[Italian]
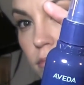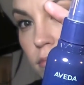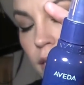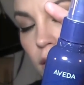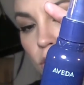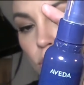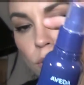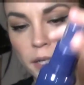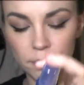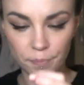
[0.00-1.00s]
eccolo qui,
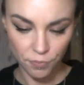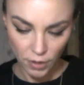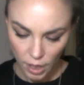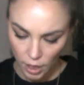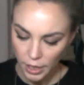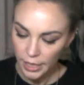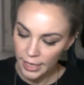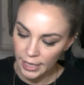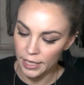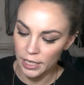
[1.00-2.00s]

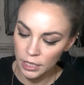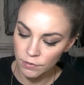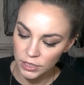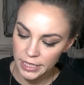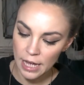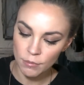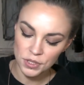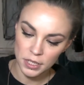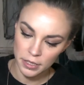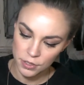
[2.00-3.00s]
e vediamo
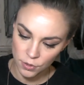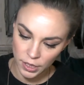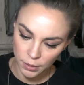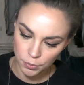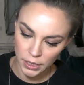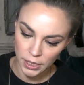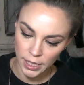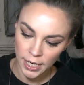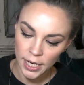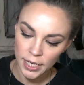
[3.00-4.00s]
se riesco a capire,
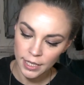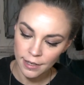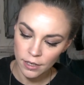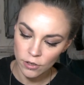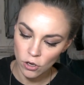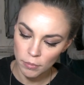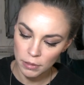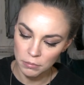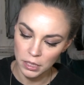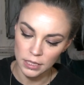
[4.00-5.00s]
Air Aroma
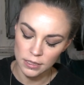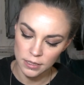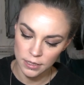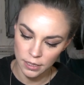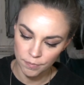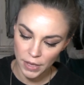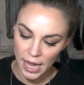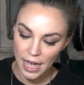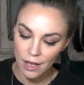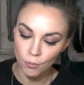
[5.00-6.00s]
Mist,
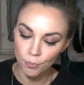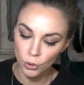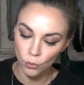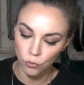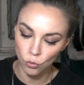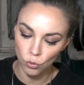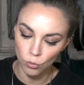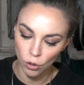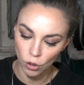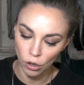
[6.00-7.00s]
ah è un
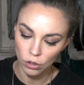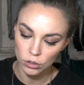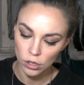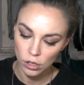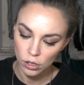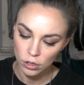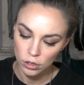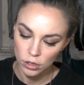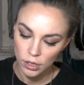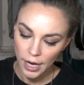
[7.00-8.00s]
profumo,
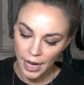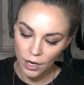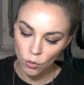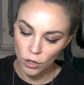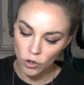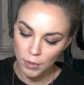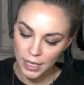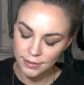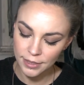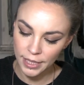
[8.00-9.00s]
acqua
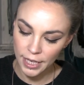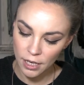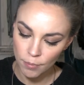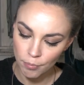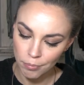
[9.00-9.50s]
aromatica